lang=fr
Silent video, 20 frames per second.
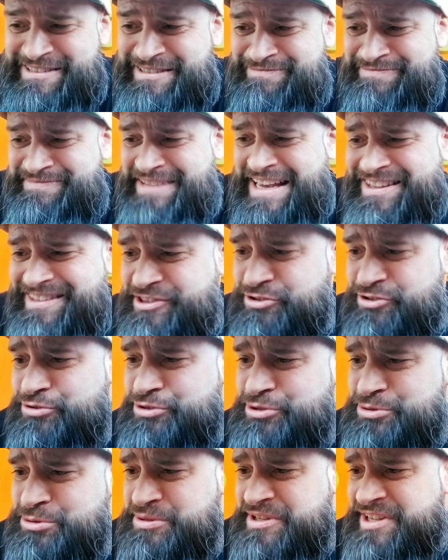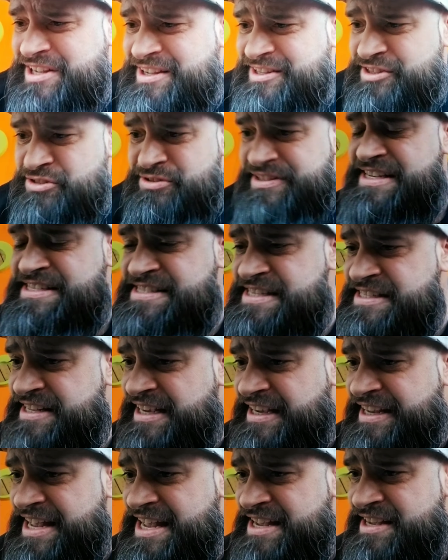Mais non, non, tu décides
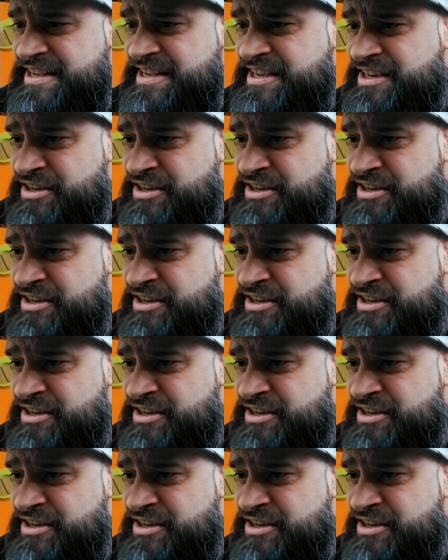rien.